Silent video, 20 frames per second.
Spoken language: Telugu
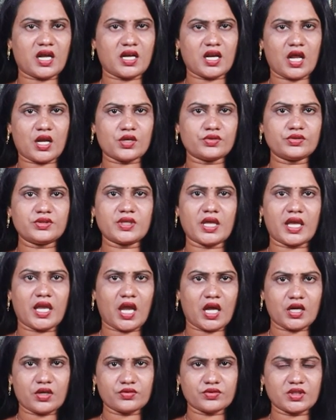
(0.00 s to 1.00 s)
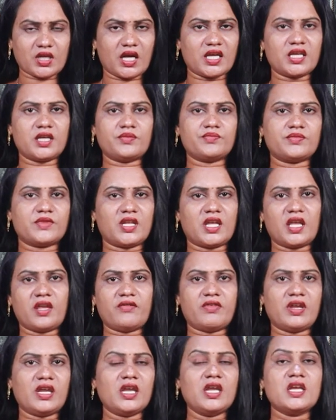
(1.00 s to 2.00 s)
కణాలు తయారవుతాయి
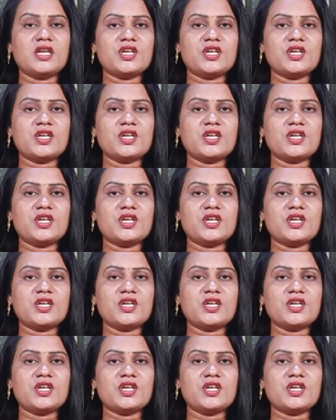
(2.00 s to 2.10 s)
ఇవి